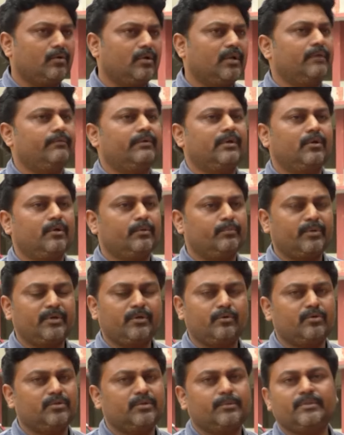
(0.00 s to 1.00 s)
లో లెవెల్లో ఇప్పుడు
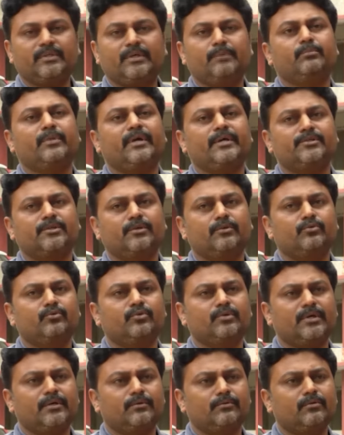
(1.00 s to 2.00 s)
కొంతమంది ఎంప్లాయీస్
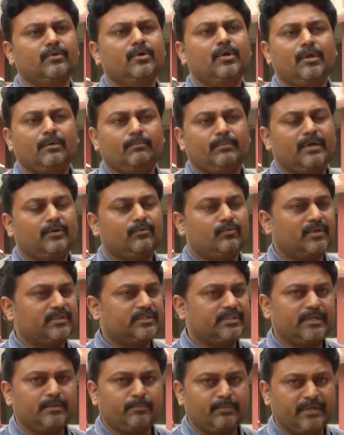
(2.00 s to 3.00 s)
అడుగుతున్నారు మాకు
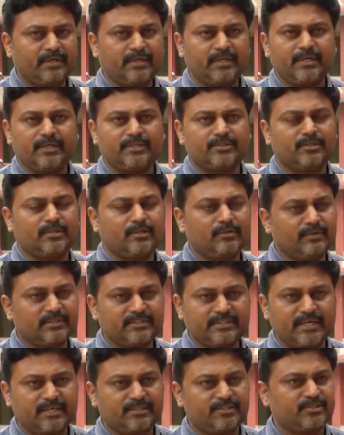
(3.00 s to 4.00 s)
వర్క్ చార్ట్ మా ఇరిగేషన్లో
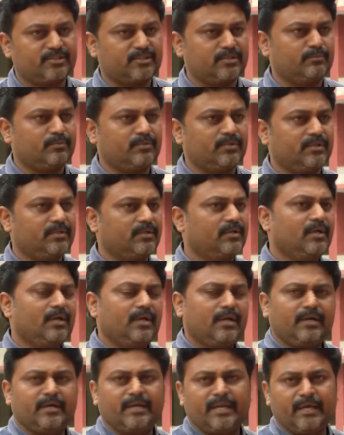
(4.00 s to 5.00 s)
వర్క్ చార్ట్ సిస్టమ్ ఉంది
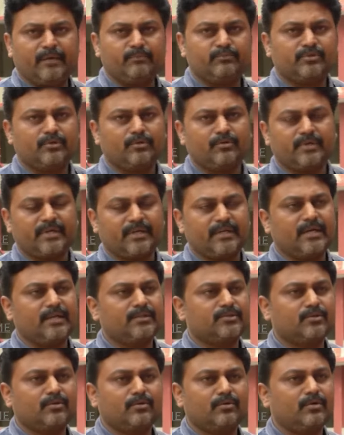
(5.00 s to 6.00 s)
డ్యామ్స్లో
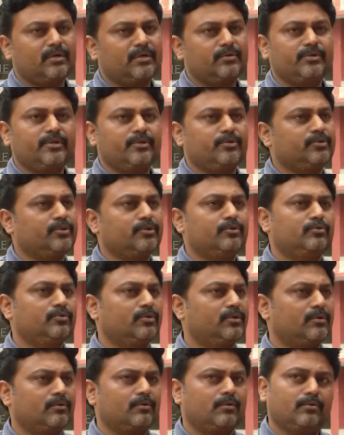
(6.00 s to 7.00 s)
కెనాల్స్లో అటు ఇటు
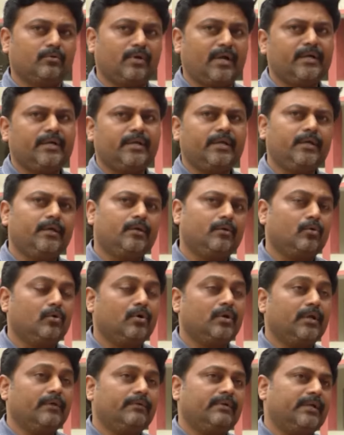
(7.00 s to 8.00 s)
తిరుగుతుంటారు వాళ్ళు అంటే లో
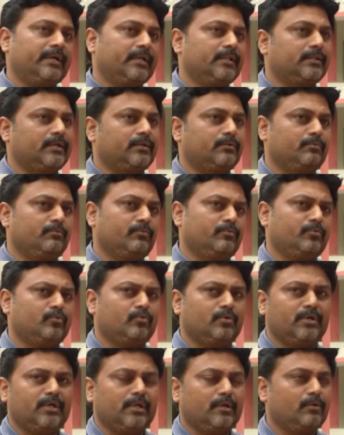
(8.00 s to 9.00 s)
లెవెల్కి వెళ్తారు
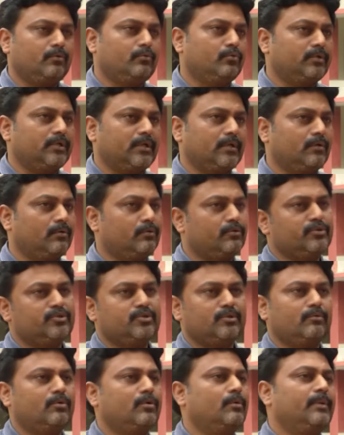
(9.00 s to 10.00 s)
కొండల్లో గుట్టల్లో
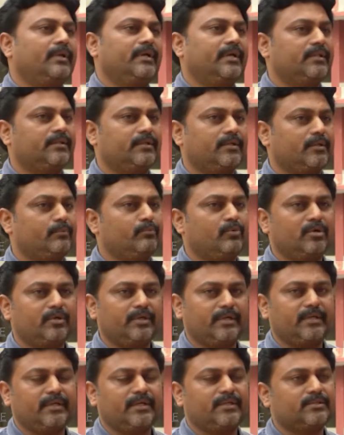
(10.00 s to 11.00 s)
కొంచెం లోపలికి వెళ్తారు రిమోట్
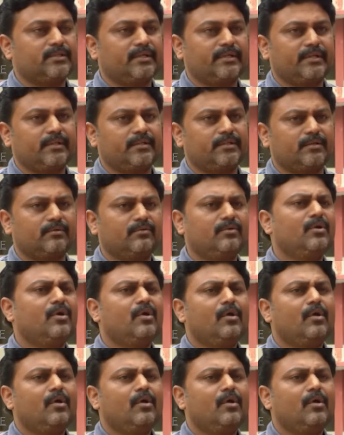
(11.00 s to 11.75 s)
ఏరియాస్లోకి వెళ్తారు